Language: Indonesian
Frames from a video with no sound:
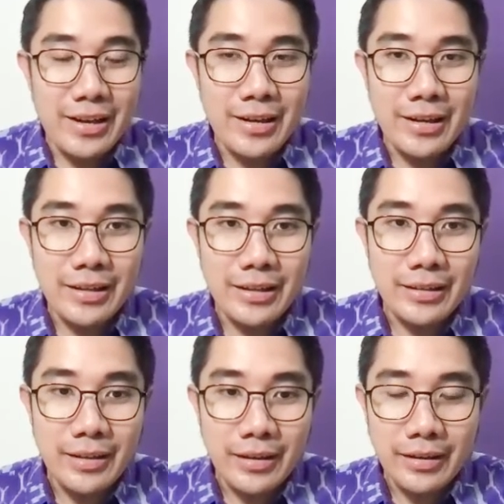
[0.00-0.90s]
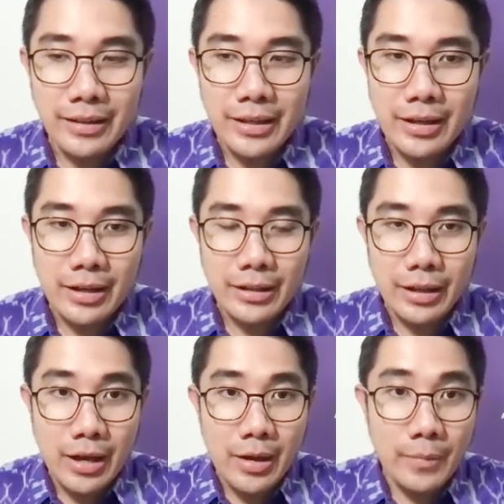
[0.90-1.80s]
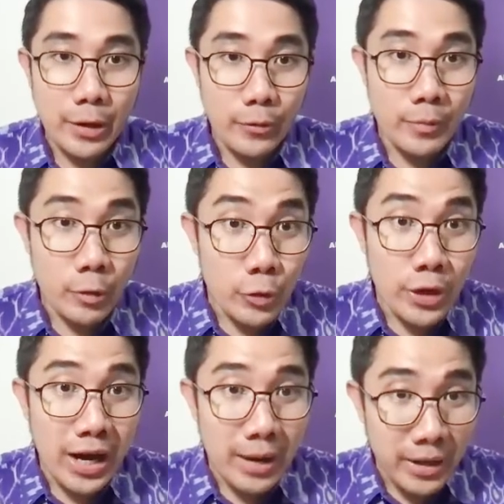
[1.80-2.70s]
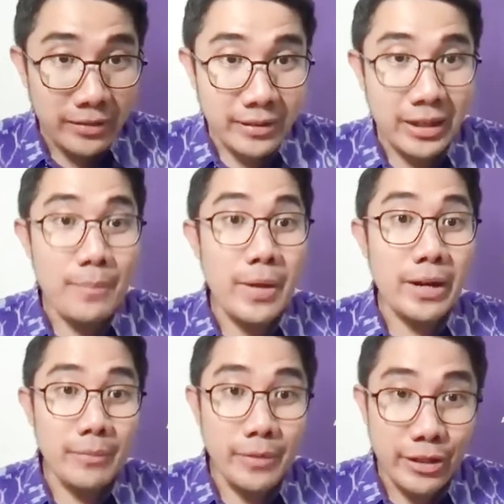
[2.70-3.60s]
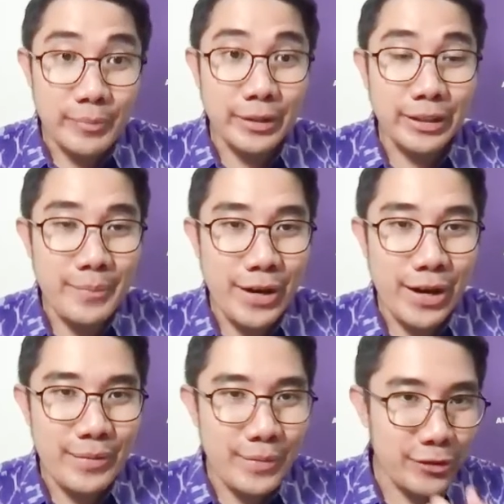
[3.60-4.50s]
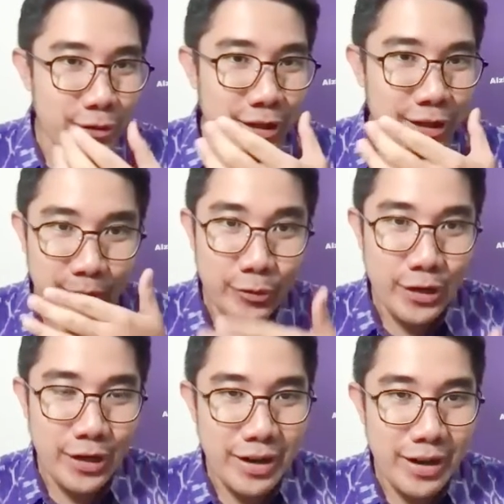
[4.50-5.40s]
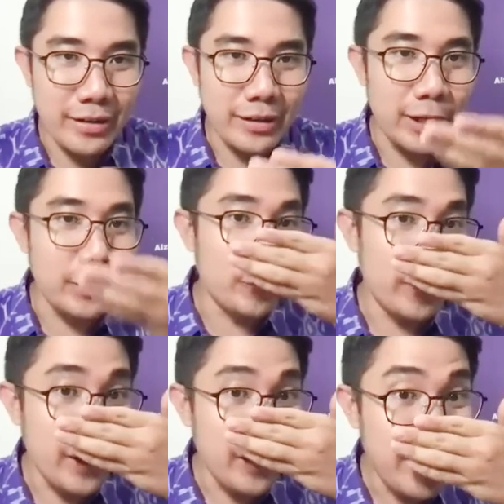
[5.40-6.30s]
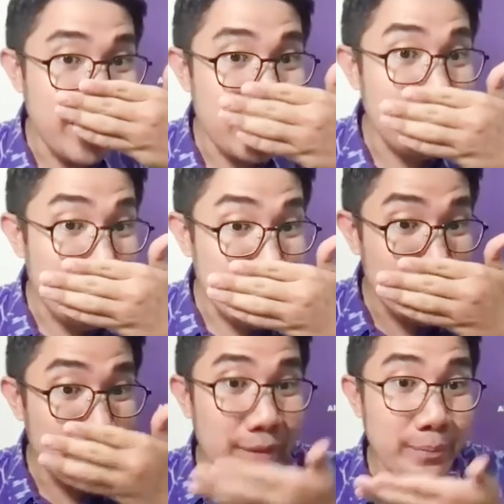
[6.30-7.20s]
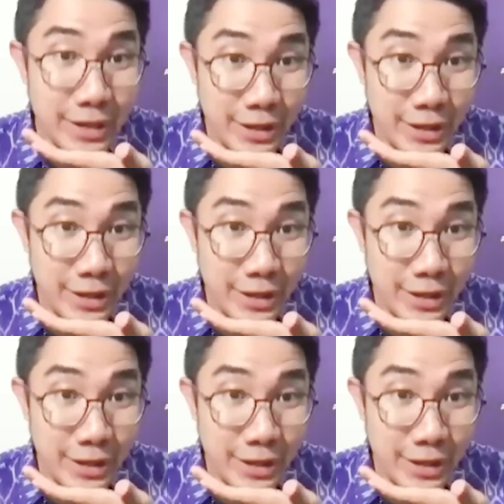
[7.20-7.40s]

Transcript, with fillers: Uh, ketika kita menggunakan masker yang baik dan benar seperti apa karena masih suka ditemukan hanya di hidung saja sama mulut tapi